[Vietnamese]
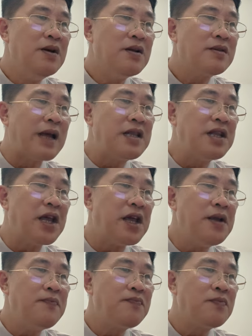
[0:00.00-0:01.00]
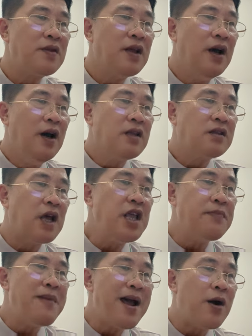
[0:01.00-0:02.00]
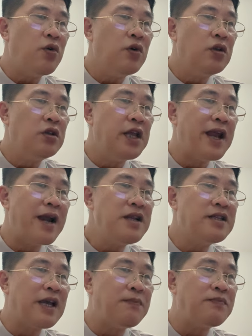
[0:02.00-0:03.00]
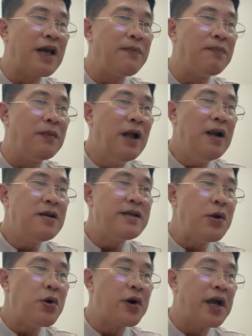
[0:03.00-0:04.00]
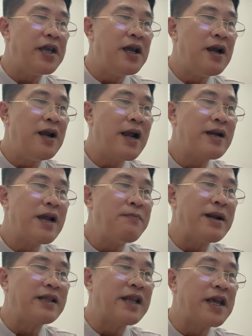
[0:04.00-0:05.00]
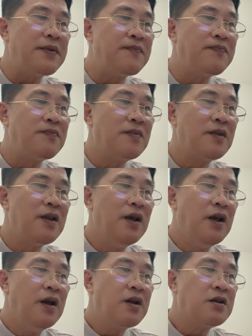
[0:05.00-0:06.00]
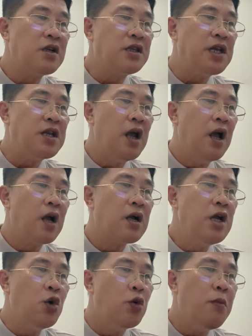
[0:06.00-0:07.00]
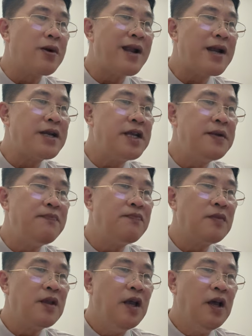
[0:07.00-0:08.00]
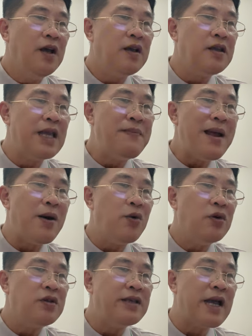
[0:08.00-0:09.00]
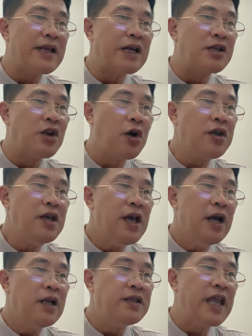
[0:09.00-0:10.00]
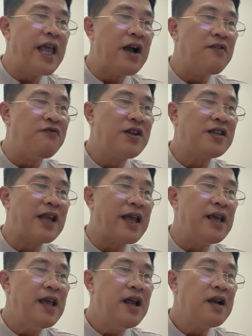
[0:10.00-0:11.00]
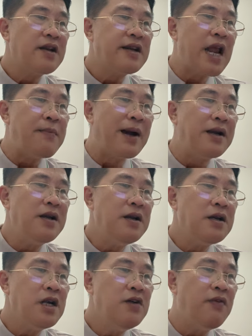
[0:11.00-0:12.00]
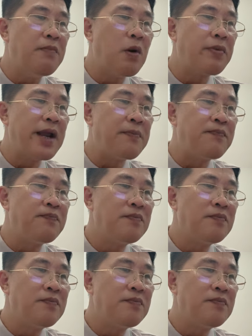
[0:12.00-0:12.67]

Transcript: thánh thể thế gì nó học, nhìn hắn chằm chằm, nó đồ gầy, lắc lắc bàn tay. Trước tiên, ngươi ngủ một lát đi. Diệp Đào nhàn nhạt nói, nhìn nhàng phất tay, đem hắn đưa vào một đẹp.